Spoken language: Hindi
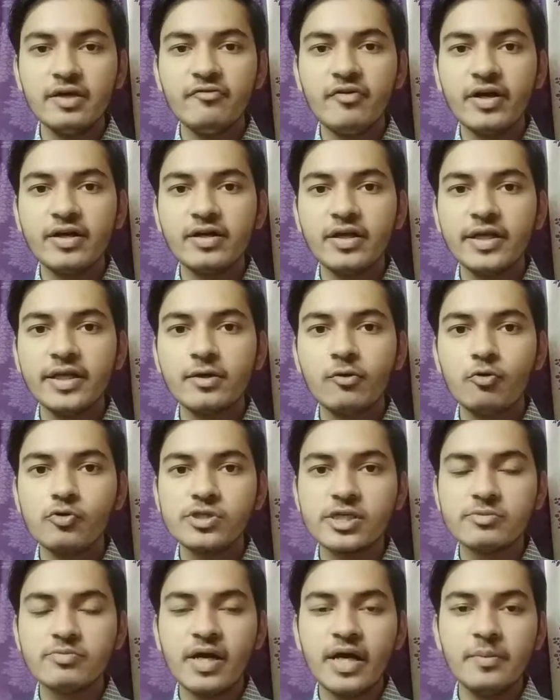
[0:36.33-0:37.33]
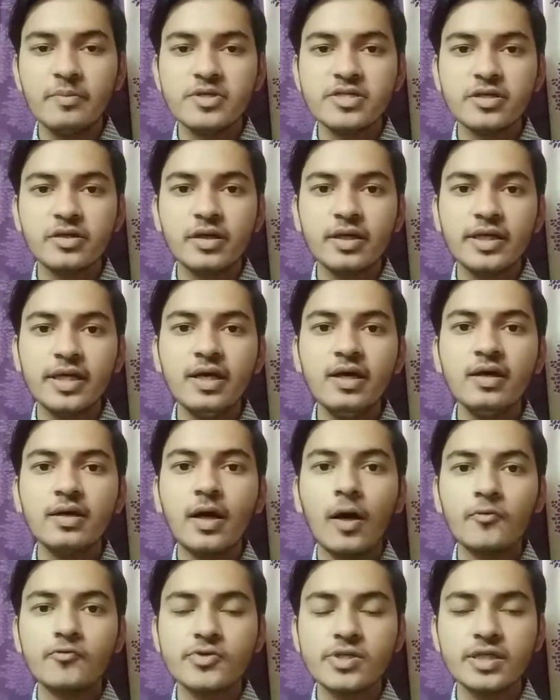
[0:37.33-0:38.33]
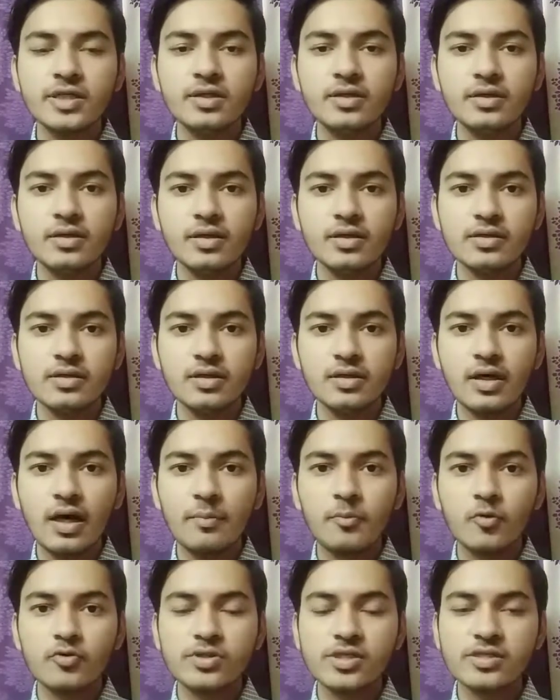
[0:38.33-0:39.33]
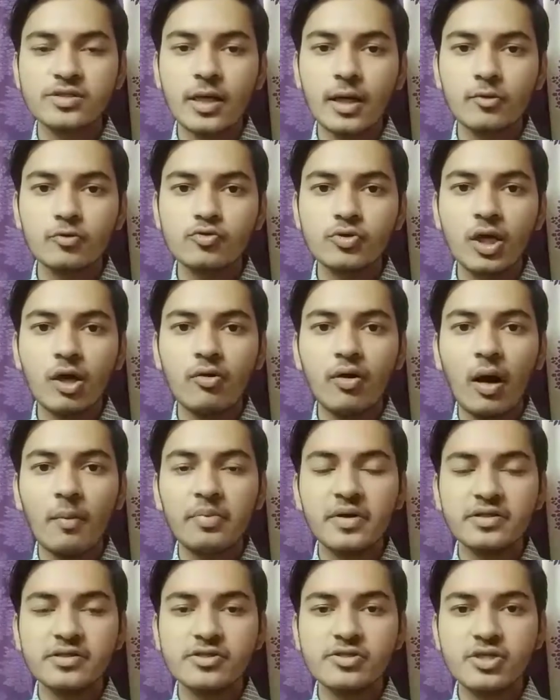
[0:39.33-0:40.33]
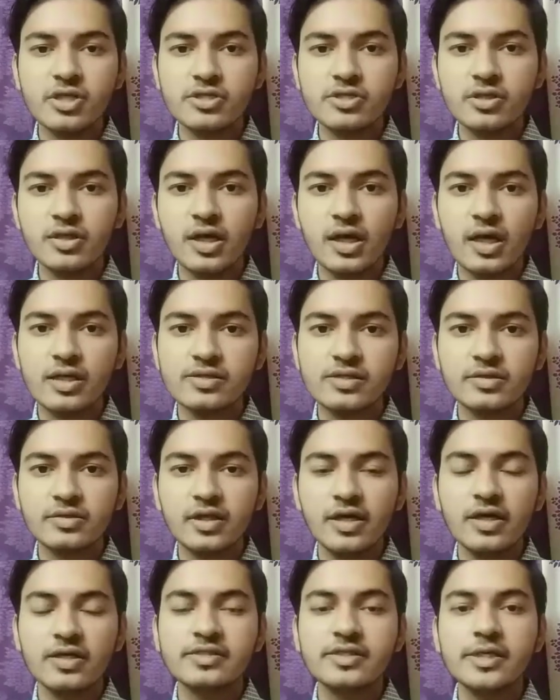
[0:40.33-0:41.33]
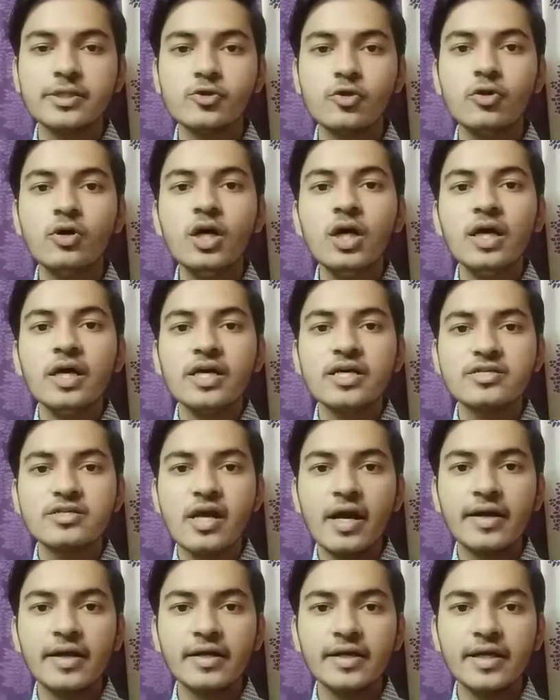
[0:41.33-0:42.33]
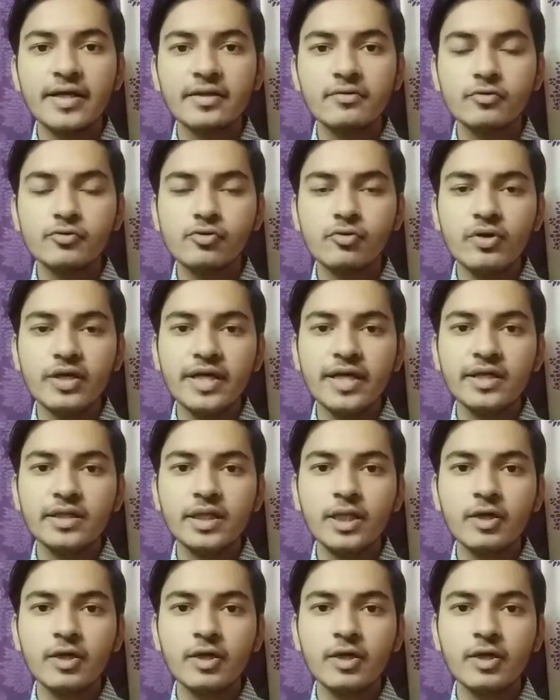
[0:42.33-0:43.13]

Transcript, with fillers: वेटनरी कोर्सेज में एडमिशन के लिए काउंसलिंग uh, का प्रोसेस स्टार्ट हो चुका है और आप रजिस्ट्रेशन करा सकते हैं इसकी जो स्टार्टिंग डेट है दोस्तों एट